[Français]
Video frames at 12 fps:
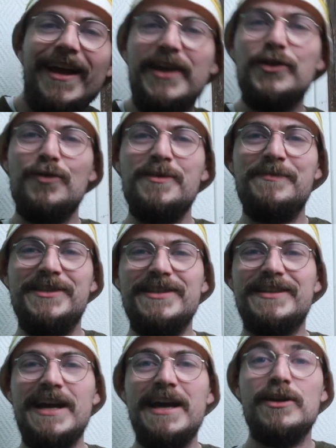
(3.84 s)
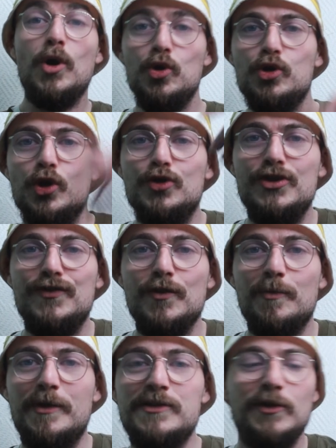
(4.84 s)
Hey yo mes petites cailles, aujourd'hui je vais
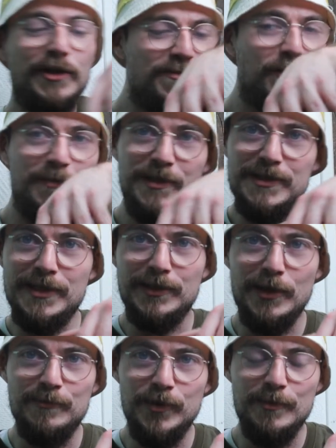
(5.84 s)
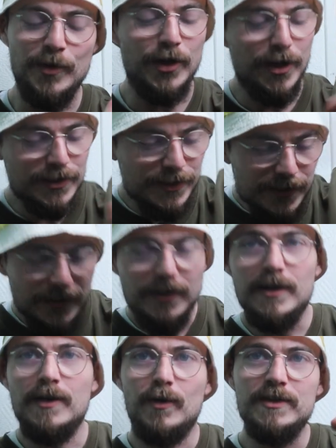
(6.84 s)
vous présenter mon petit setup de beau
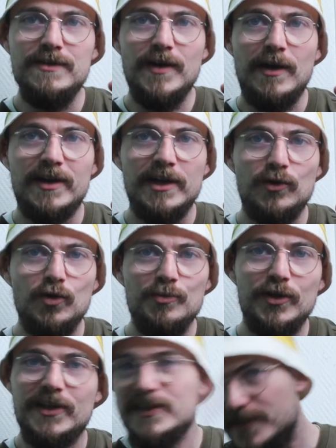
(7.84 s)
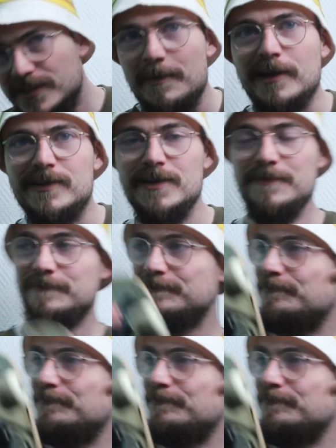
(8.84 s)
On y va en 4 roues motrices, c'est parti.